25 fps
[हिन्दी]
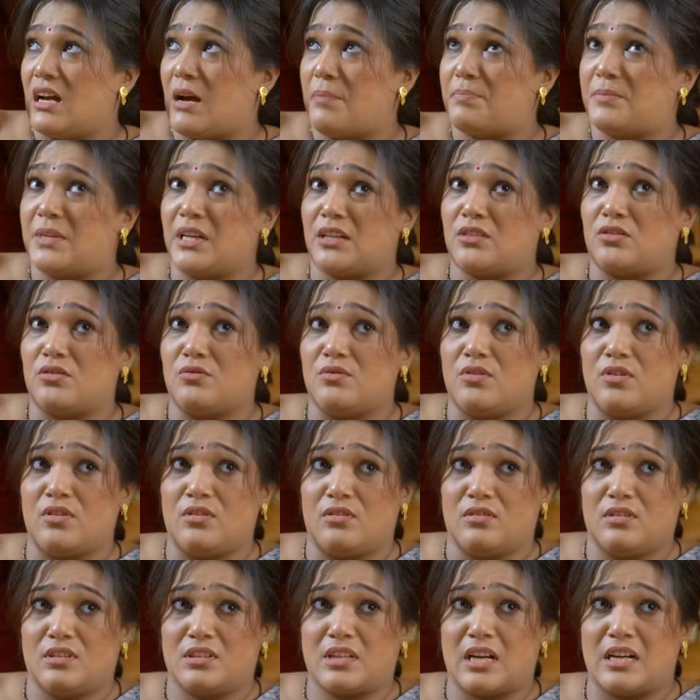अब तक तो
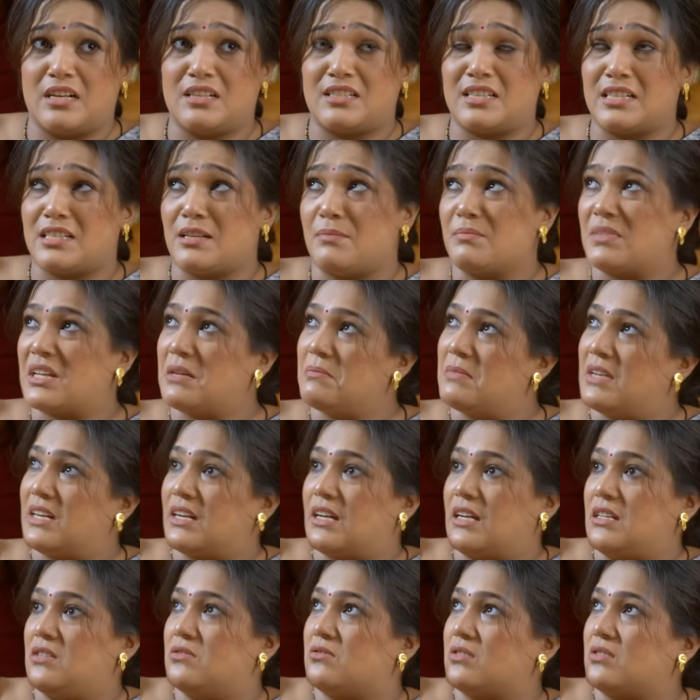वो ठंड से जम के मर गई